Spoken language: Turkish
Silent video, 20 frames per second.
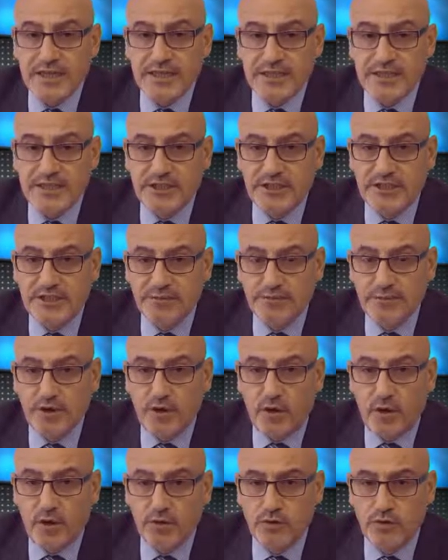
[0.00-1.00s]
20
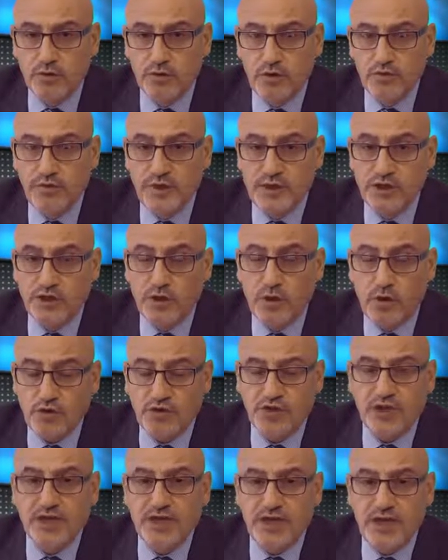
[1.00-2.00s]
olduğu ve çok
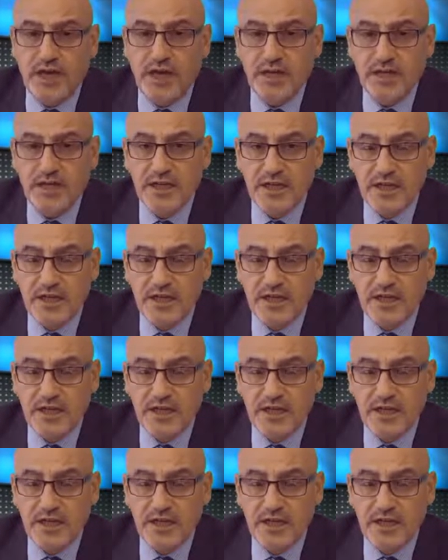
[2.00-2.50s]
sayıda